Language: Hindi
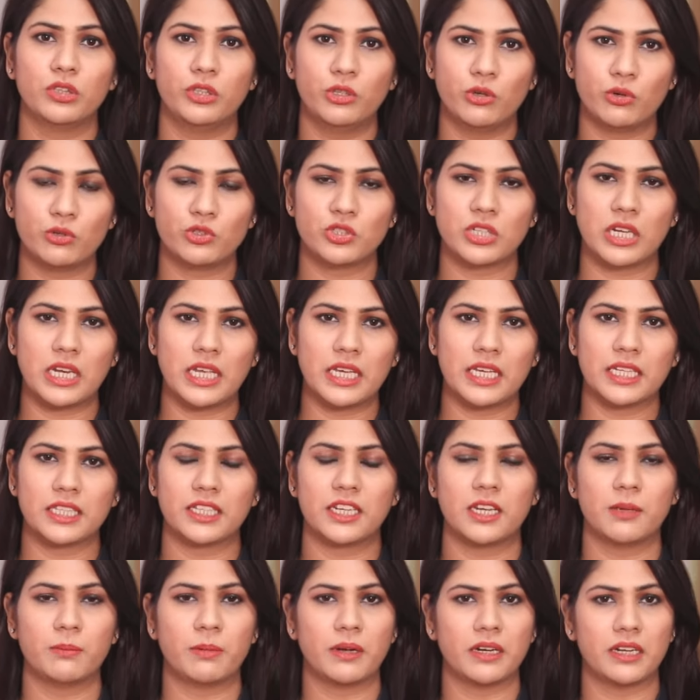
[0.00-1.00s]
उद्योग चले
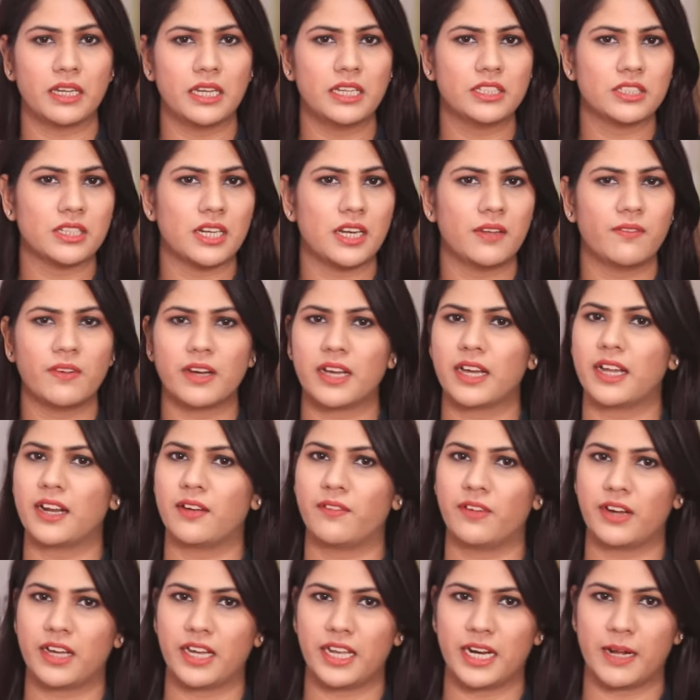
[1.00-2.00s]
कितने पर नहीं चले
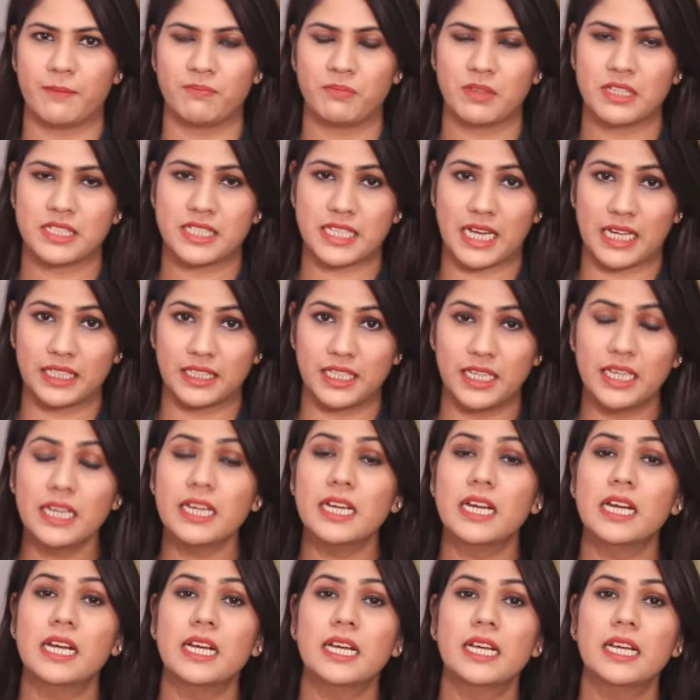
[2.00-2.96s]
वगैरह वगैरह साथ ही